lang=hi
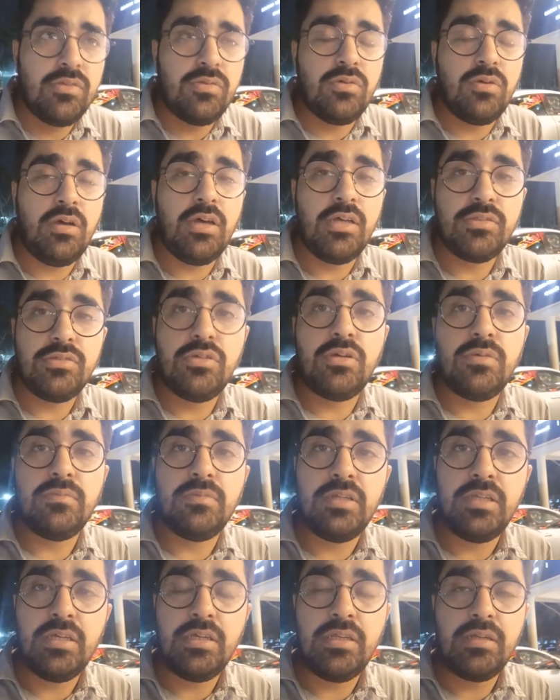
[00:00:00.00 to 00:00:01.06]
तो आज जो
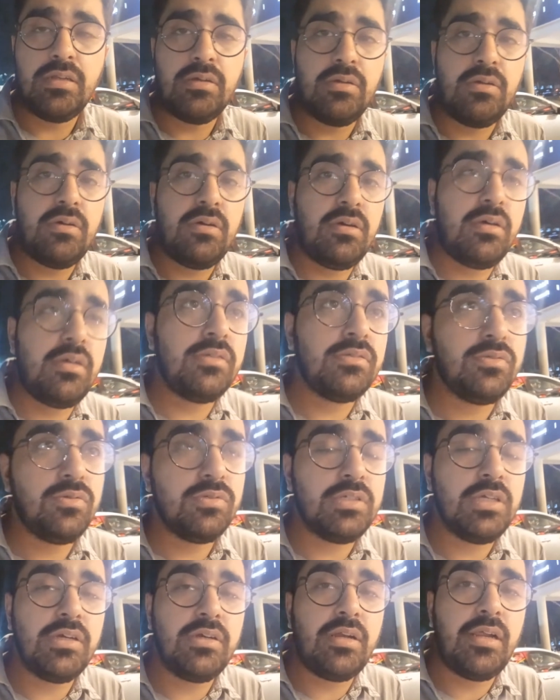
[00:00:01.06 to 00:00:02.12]
हमने इनका
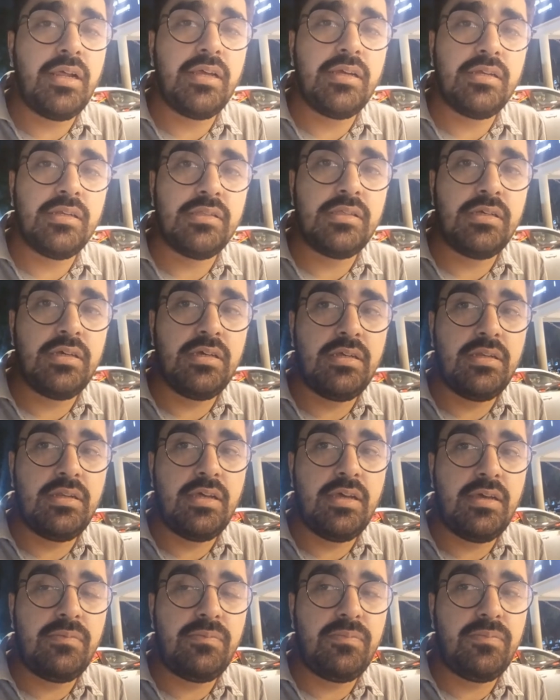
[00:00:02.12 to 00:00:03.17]
सोचा ट्राई करते हैं
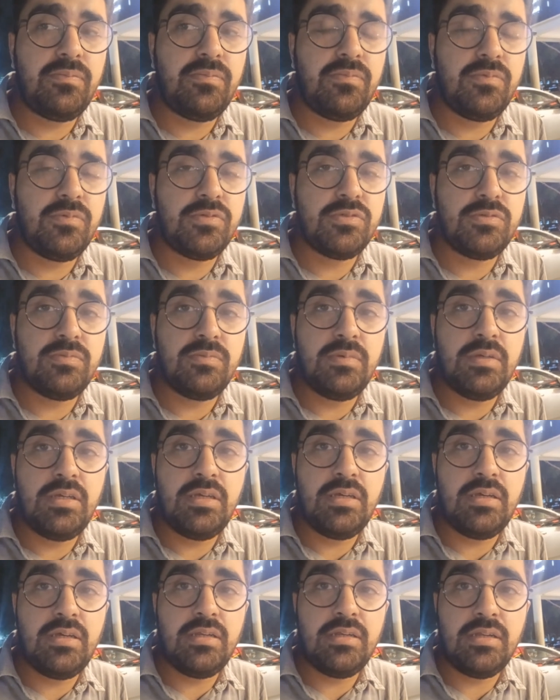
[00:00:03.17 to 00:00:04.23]
रैप उसमें
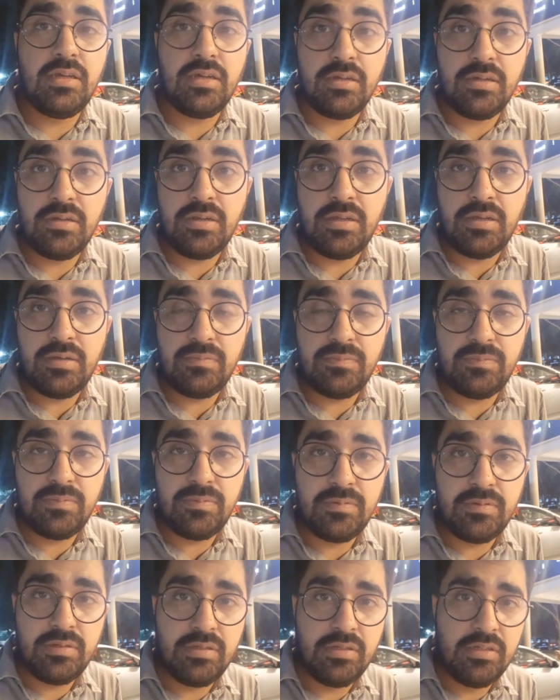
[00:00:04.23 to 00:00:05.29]
है नग रैप
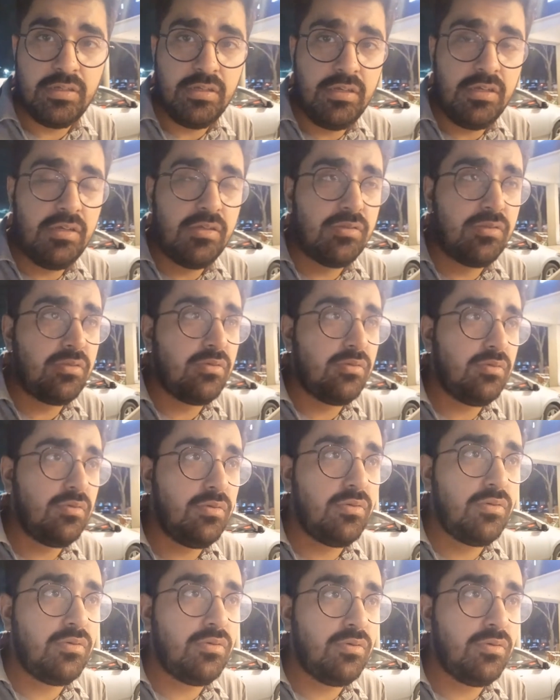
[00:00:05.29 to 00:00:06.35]

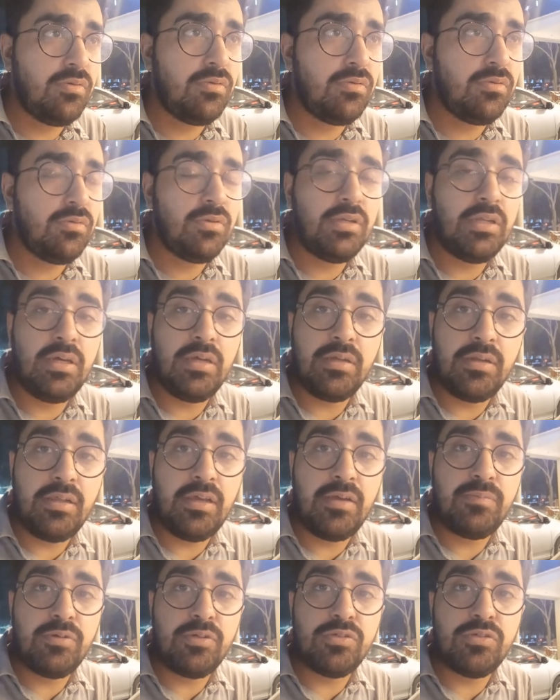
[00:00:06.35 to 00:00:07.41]
तो नग
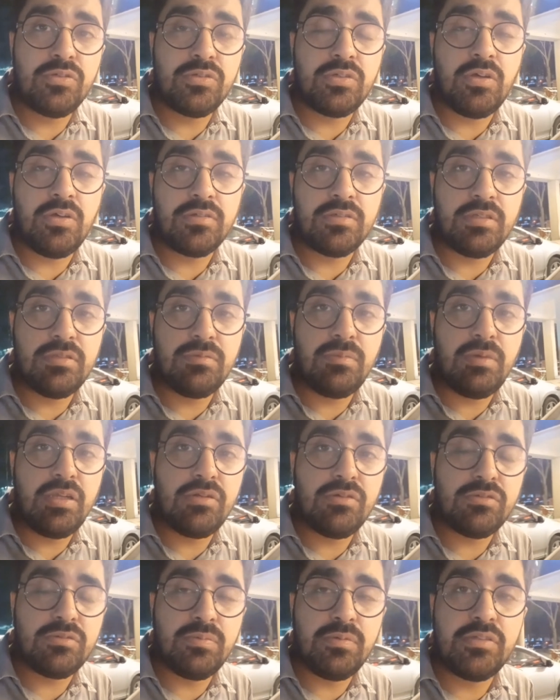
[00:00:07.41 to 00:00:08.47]
रैप और जो सॉसेस मैंने
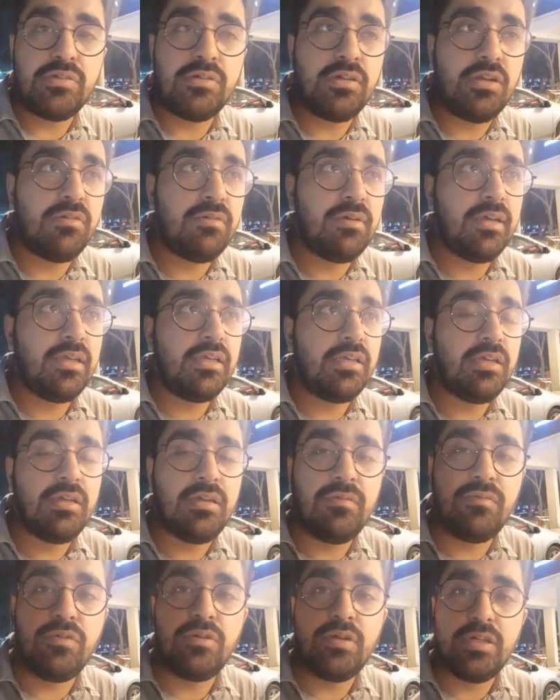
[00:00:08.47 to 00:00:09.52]
उसमें जो डलवाई हैं
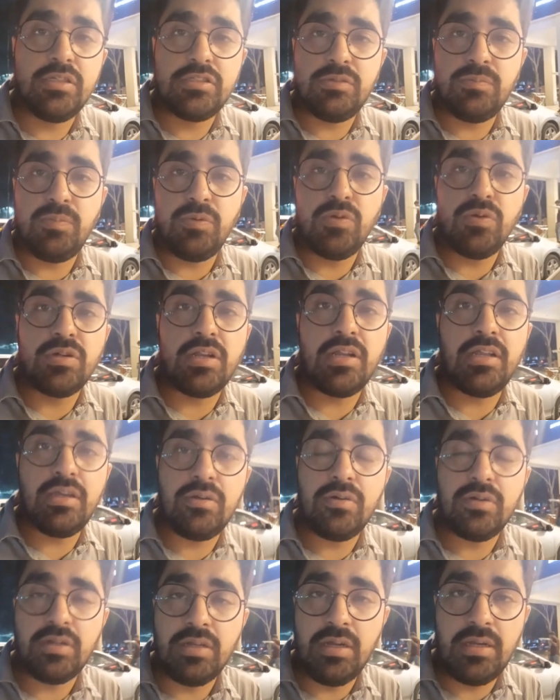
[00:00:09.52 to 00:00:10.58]
वो है चिपोटले
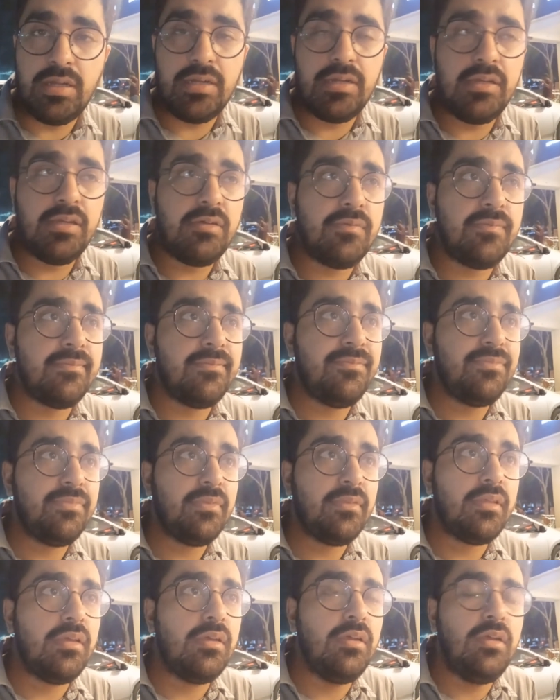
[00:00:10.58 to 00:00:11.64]
और
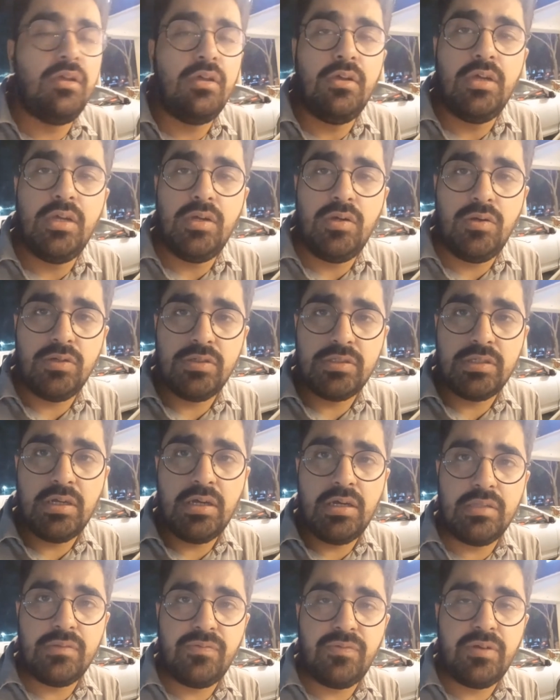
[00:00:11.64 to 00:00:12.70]
गार्लिक और
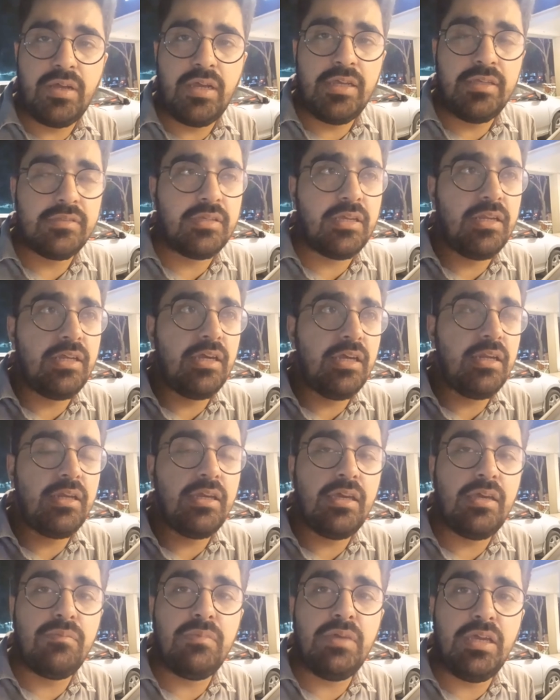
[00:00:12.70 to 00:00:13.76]
साथ फ्राइज के लिए
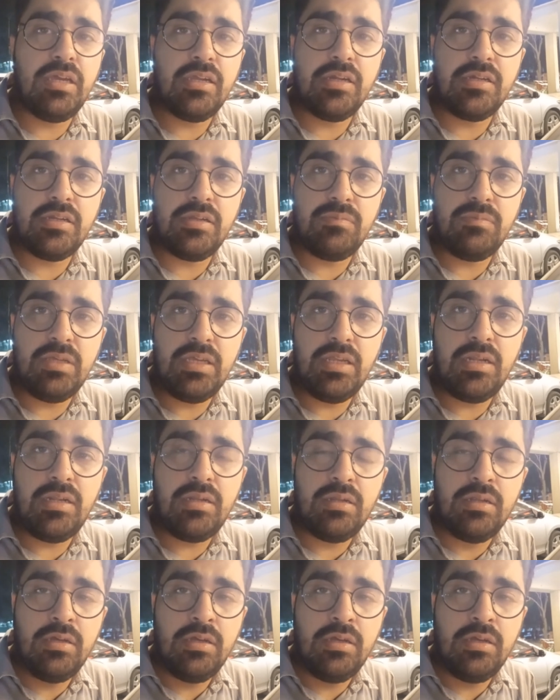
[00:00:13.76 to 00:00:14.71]
इनकी है मेक इट अ मील